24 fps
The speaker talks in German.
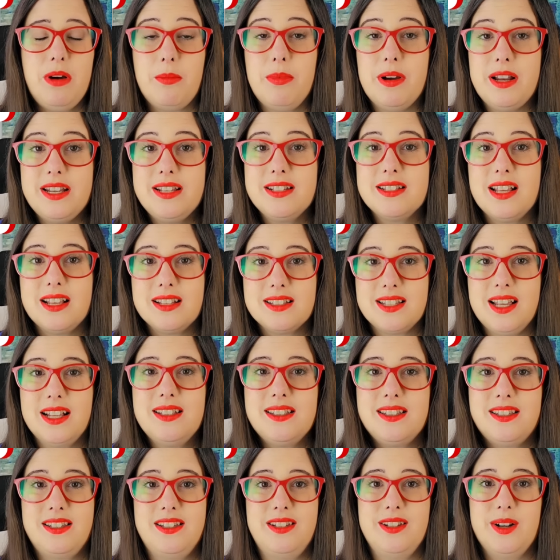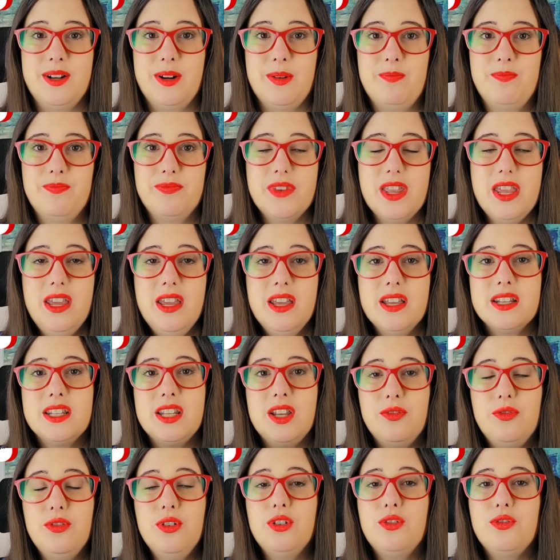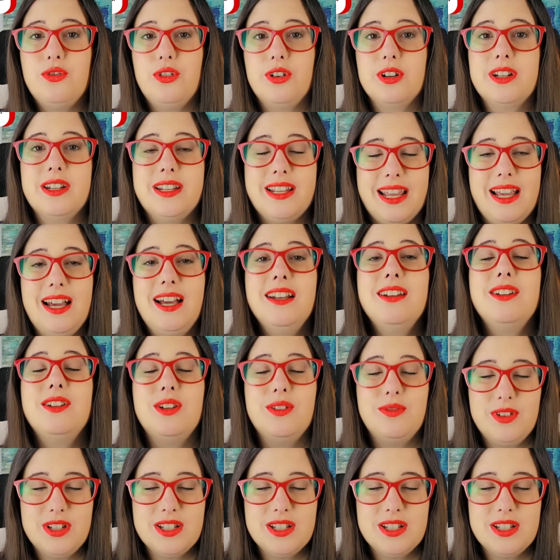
Aber dieser Satz hier, der wird von gerne,